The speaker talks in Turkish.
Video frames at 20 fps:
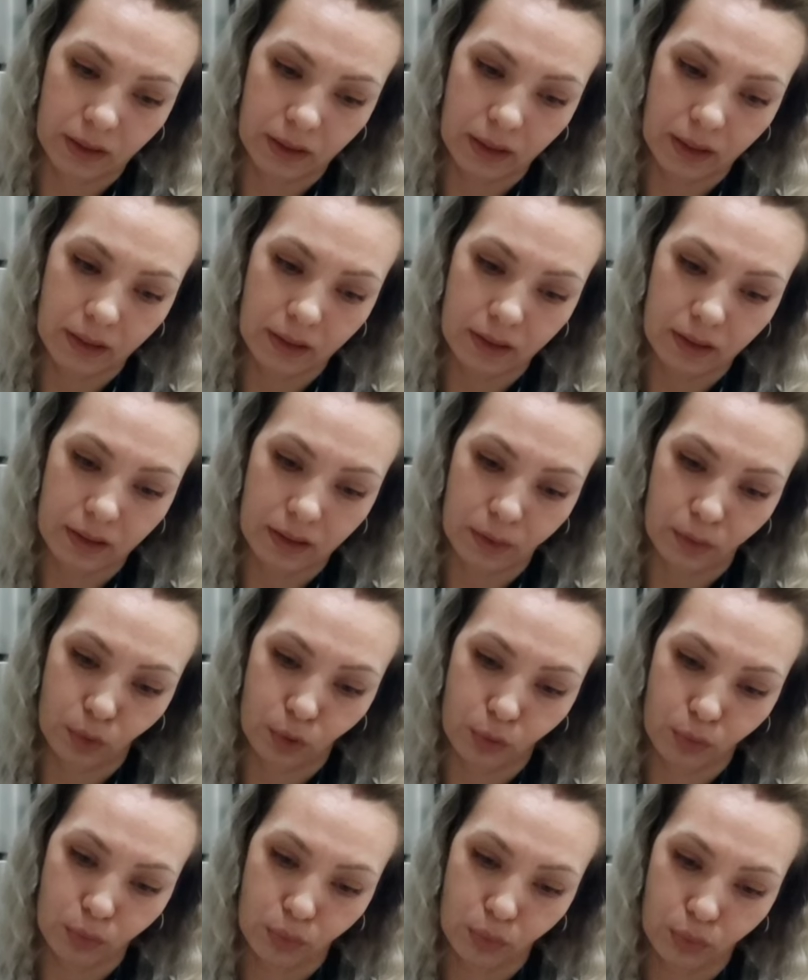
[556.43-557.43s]
Ne kadardan
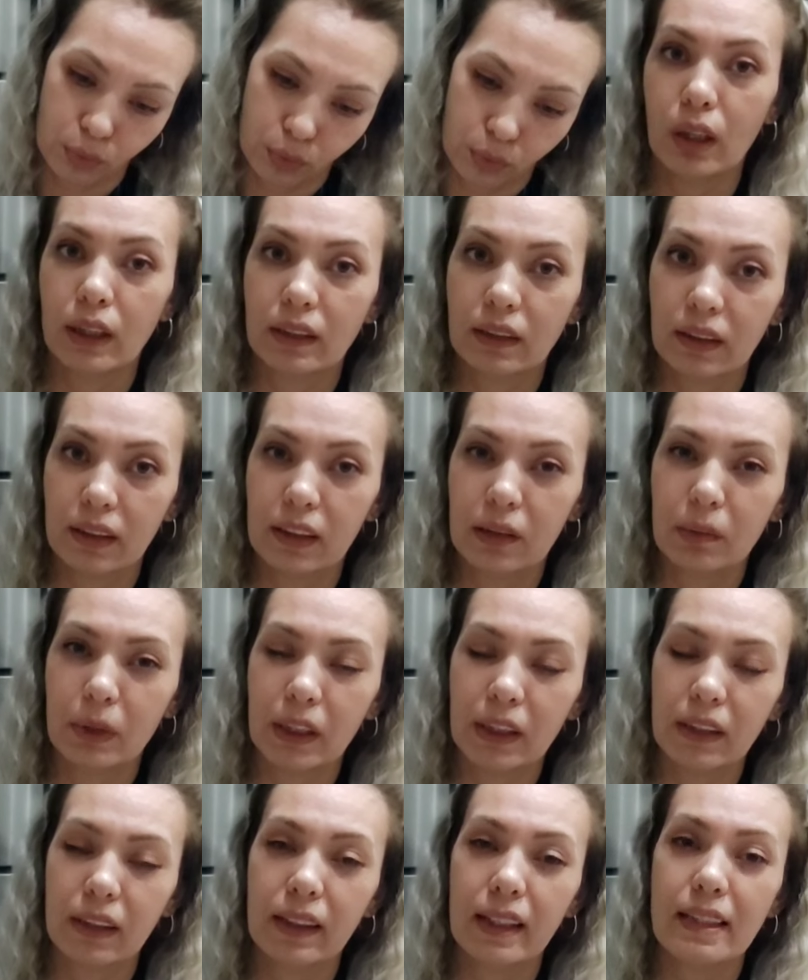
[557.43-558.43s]
düşmüş? Hatırladığım
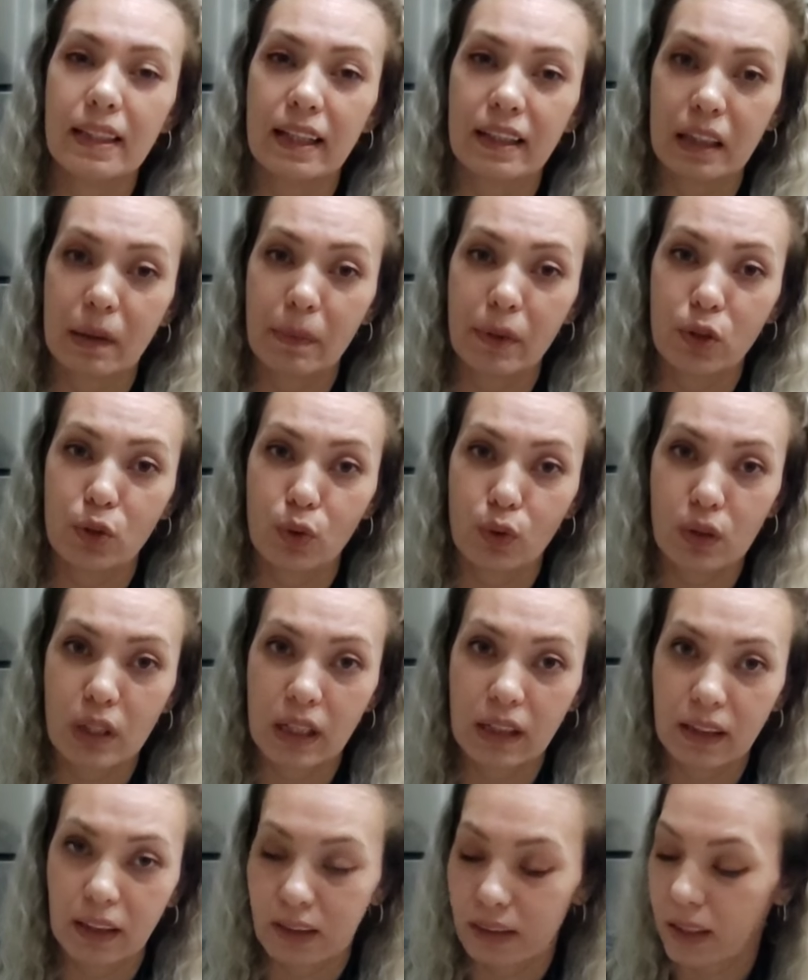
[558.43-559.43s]
kadarıyla
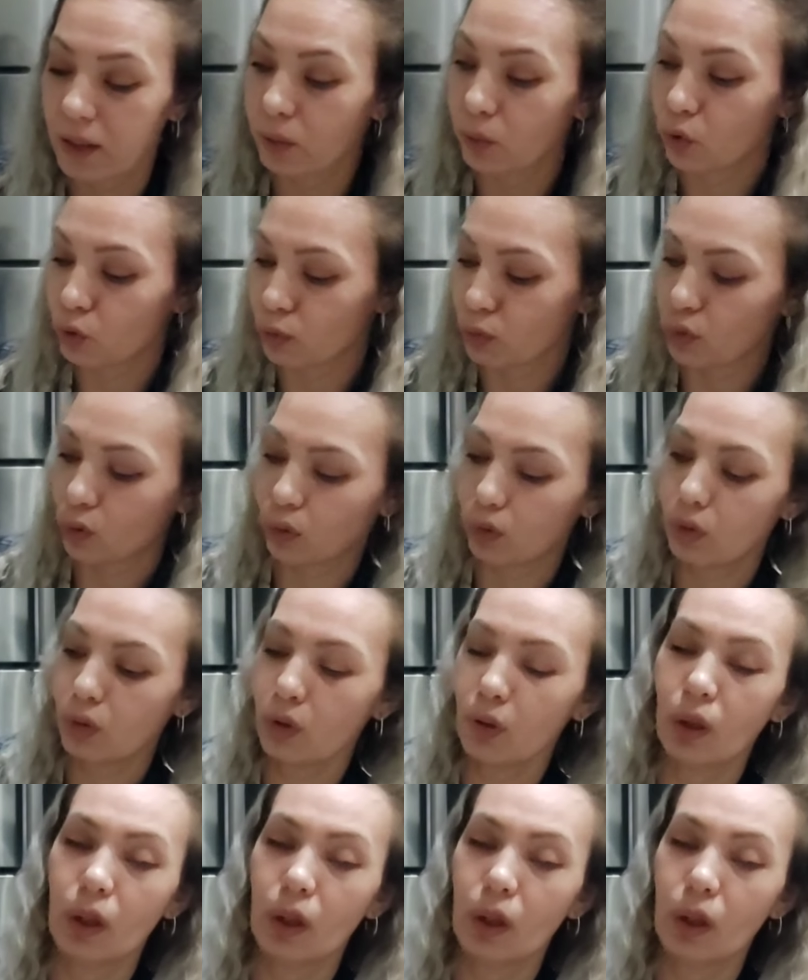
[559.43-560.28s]
85-90 liradan düşmüştü.